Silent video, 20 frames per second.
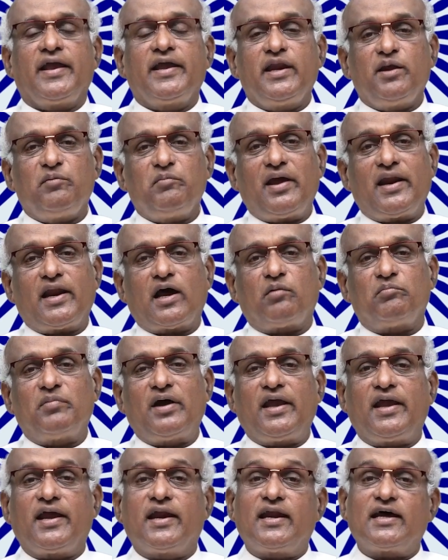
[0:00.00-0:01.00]
இனிமேல் நாம்
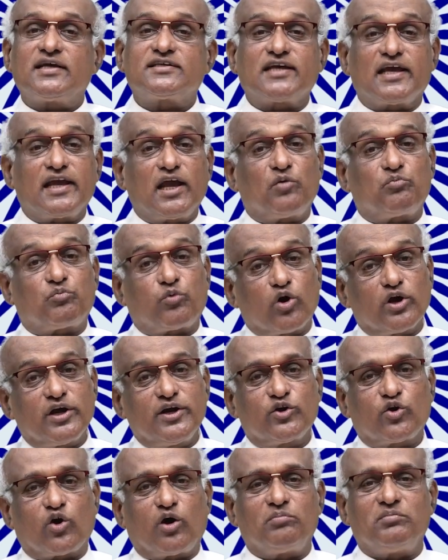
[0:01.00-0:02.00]
என்ன செய்ய
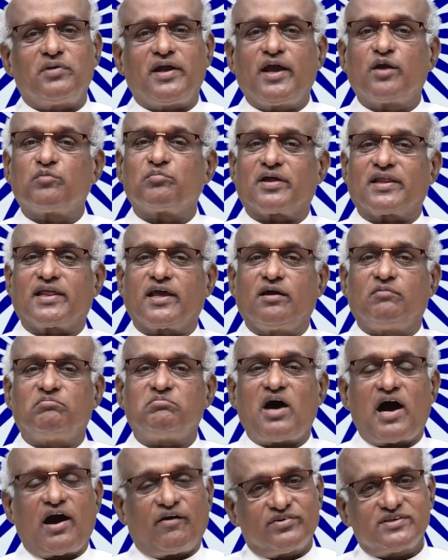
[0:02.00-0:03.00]
போகின்றோம் என்பதையும்
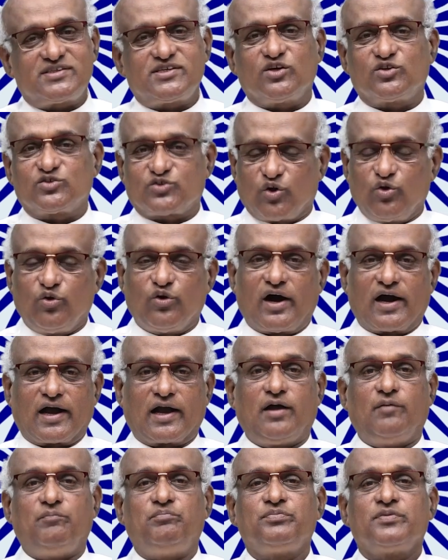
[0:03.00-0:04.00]
அவசியம்
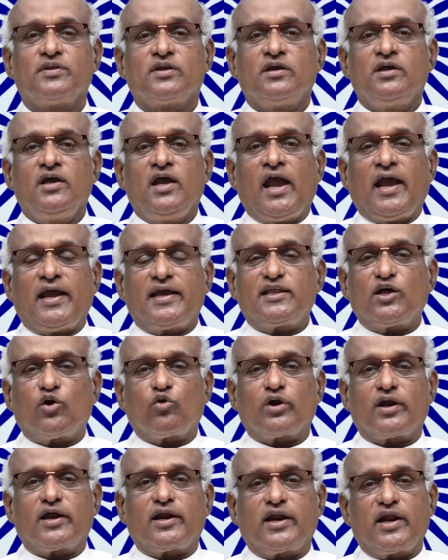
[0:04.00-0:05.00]
சொல்லுவாங்க இதை
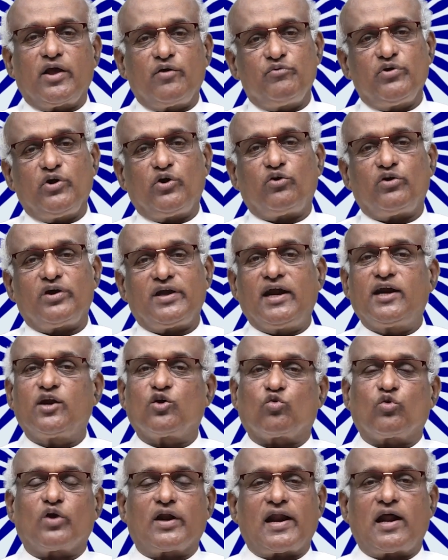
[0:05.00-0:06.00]
ஒரு ரிவ்யூ
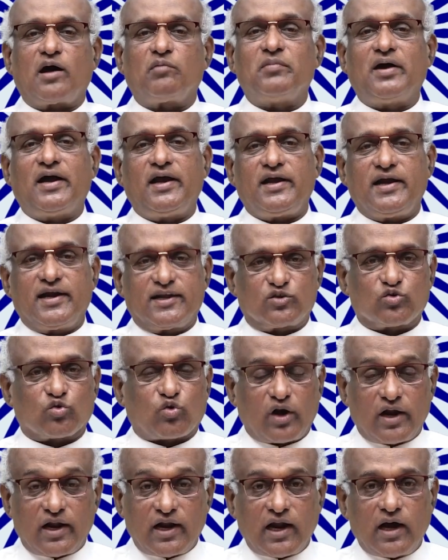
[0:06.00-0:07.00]
என்று கூட நாம்
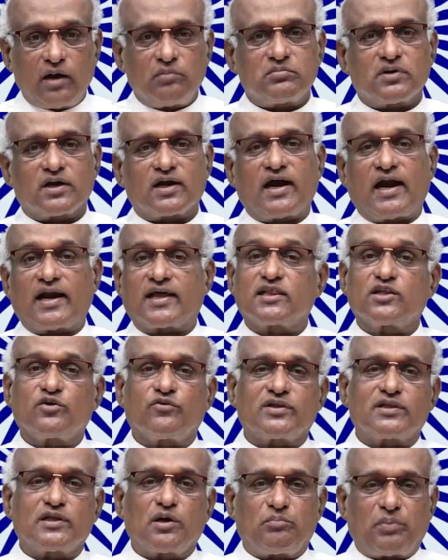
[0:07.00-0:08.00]
எடுத்துக்கொள்ளலாம் கடந்து
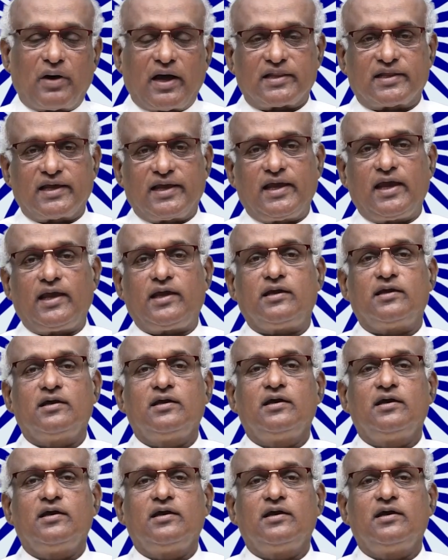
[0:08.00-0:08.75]
வந்த பாதையை